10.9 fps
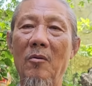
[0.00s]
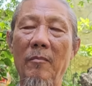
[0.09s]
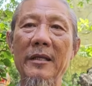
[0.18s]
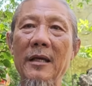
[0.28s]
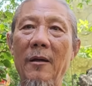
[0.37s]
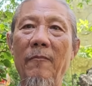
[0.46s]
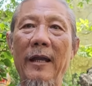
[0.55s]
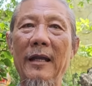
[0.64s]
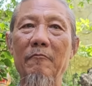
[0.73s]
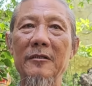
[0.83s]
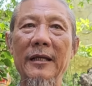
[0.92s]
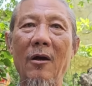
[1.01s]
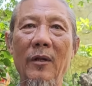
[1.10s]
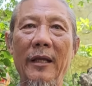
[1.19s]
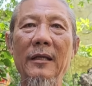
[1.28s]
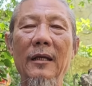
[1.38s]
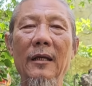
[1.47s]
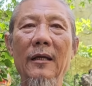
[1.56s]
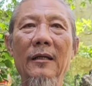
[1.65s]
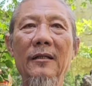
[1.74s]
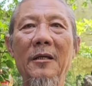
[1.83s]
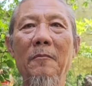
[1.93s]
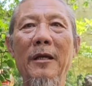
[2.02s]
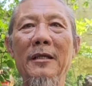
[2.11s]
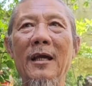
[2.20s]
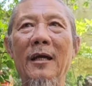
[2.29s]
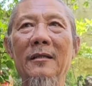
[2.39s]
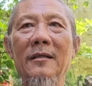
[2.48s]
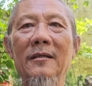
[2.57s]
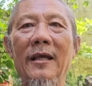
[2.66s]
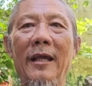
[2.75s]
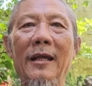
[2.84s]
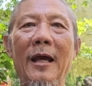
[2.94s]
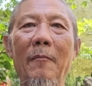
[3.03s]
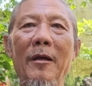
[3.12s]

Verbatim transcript: Rồi bây giờ phải làm sao đây? Thì bây giờ như vậy